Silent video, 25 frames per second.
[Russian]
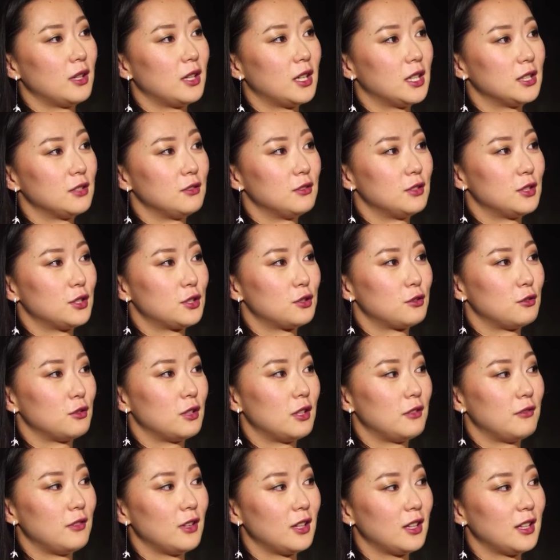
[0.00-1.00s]
показывается, что,
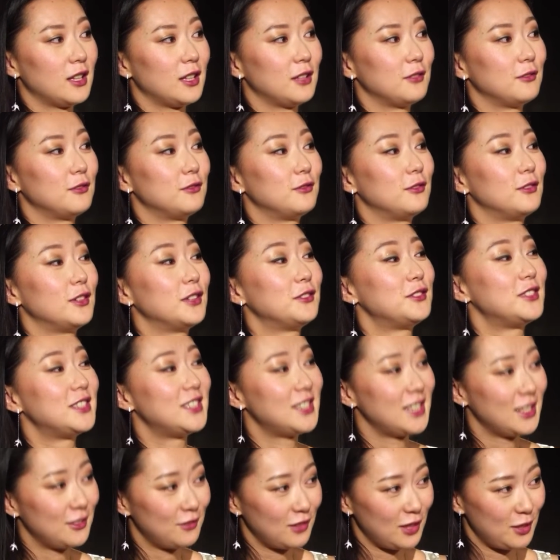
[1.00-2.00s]
наверное, во
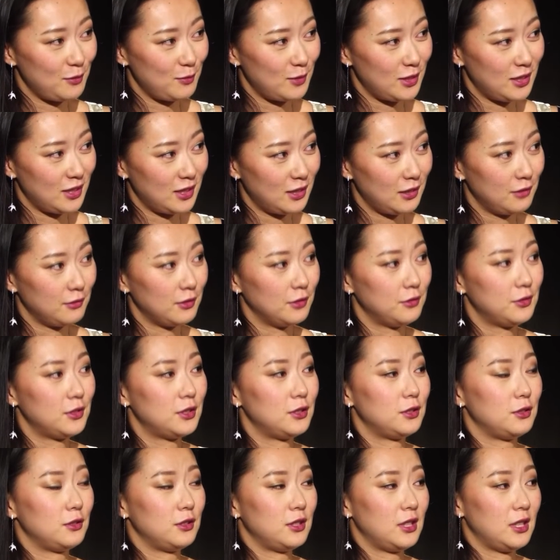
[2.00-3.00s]
все времена, во
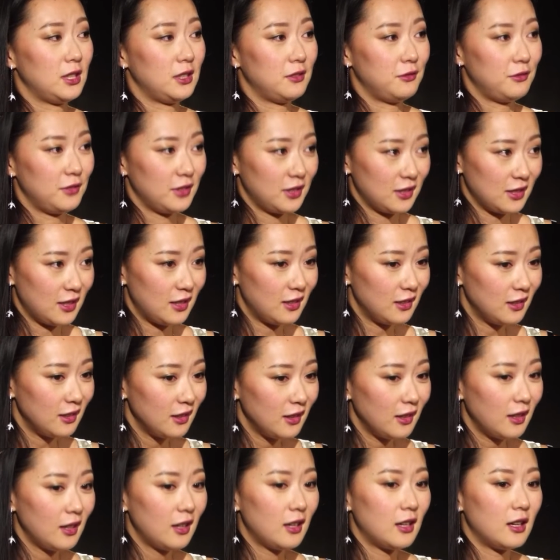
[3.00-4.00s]
все века
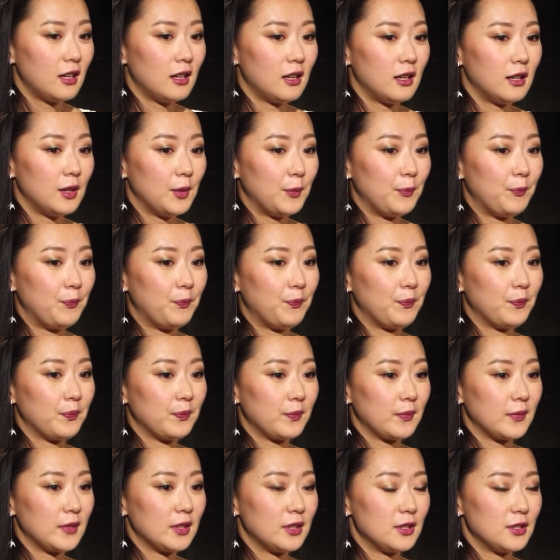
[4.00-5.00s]

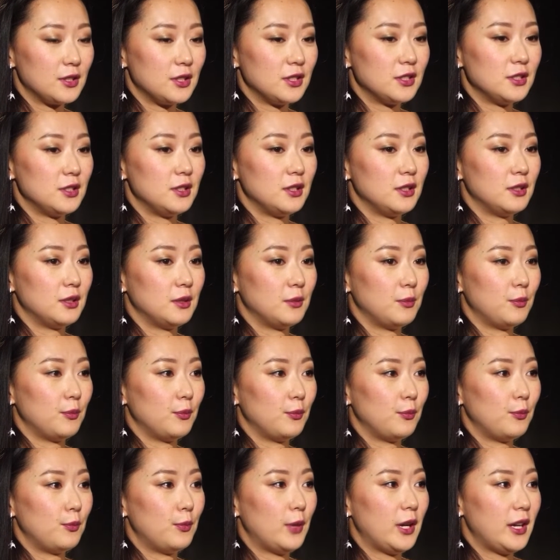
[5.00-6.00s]
жизни
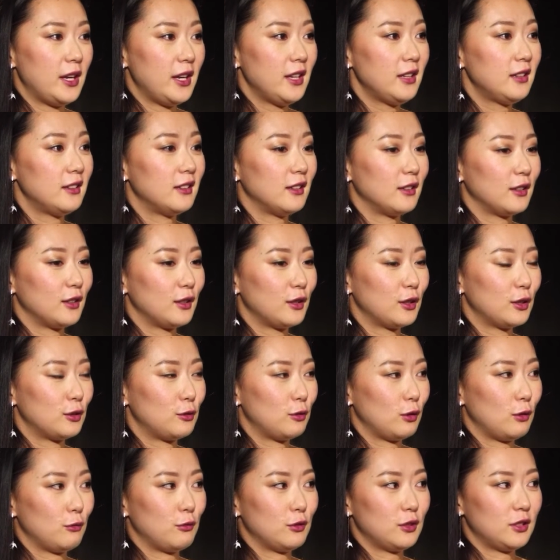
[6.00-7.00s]
поэта,
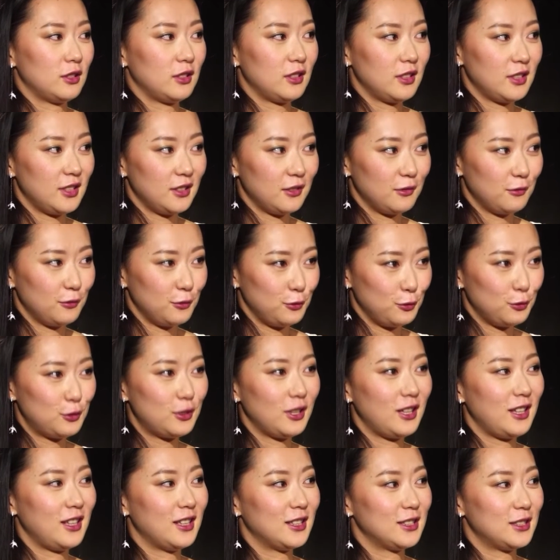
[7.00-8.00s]
который вот
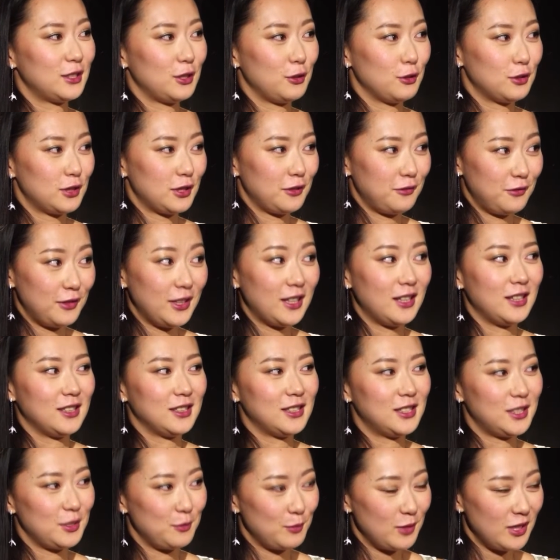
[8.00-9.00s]
внутри остается
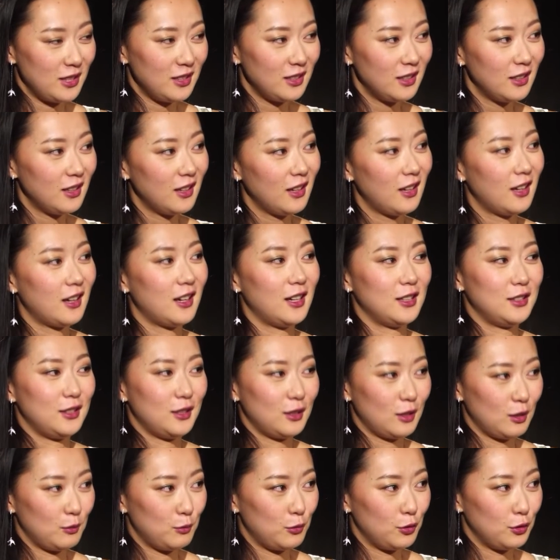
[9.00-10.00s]
верен себе,
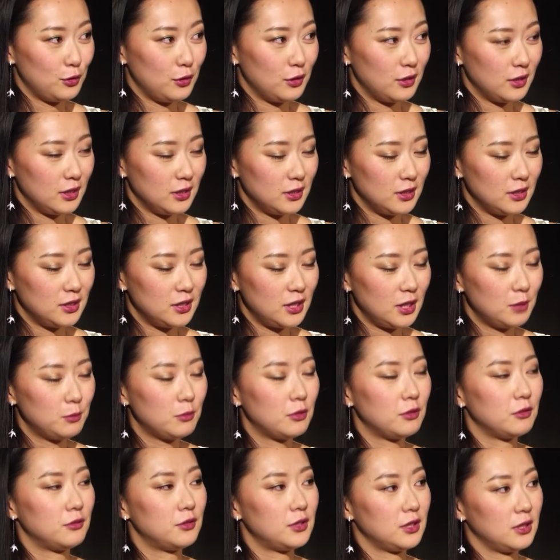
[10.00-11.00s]
они работают на
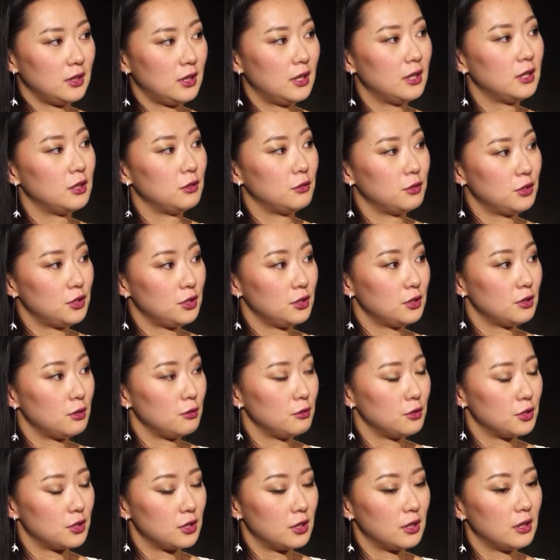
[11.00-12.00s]
систему, всегда это очень
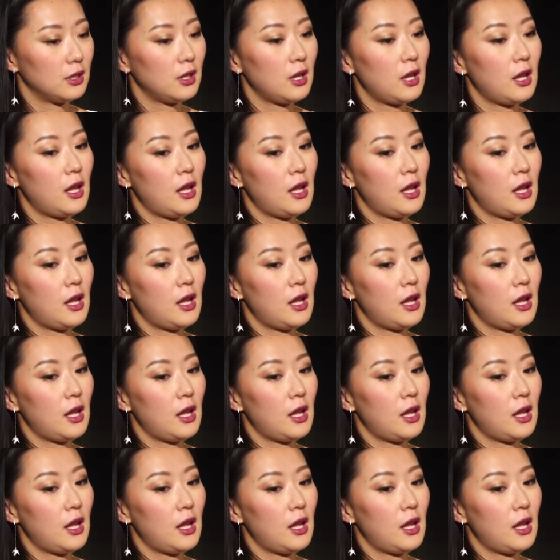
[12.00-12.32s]
сложно.